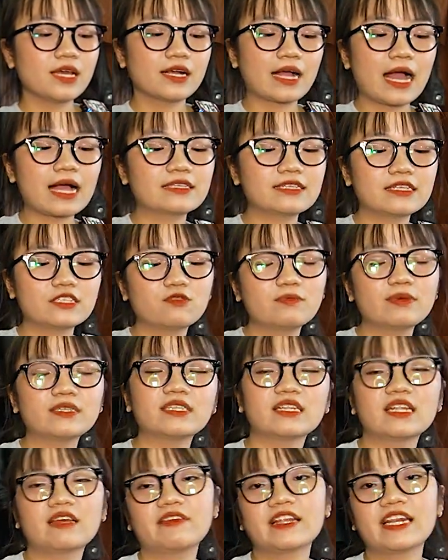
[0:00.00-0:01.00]
K chín chúng mình
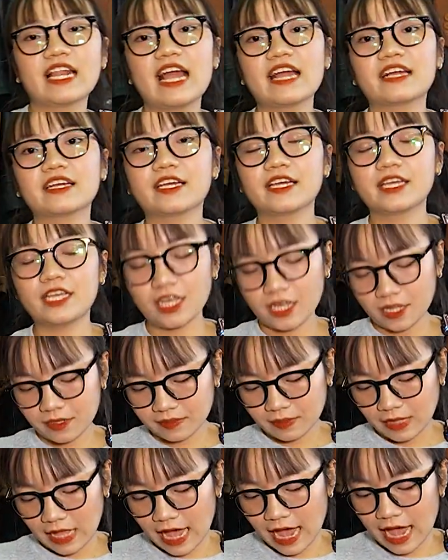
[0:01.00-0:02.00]
sẽ đến với Nike
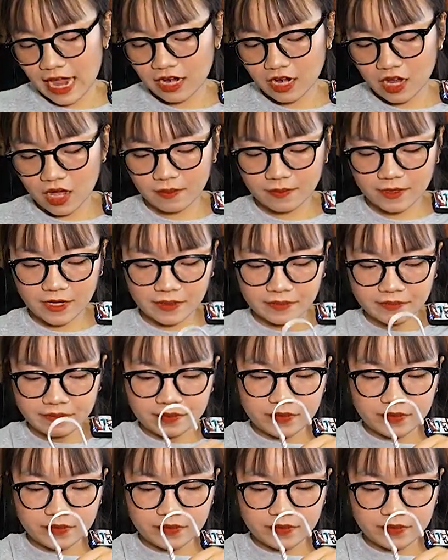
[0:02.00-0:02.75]
hai lớp nhá.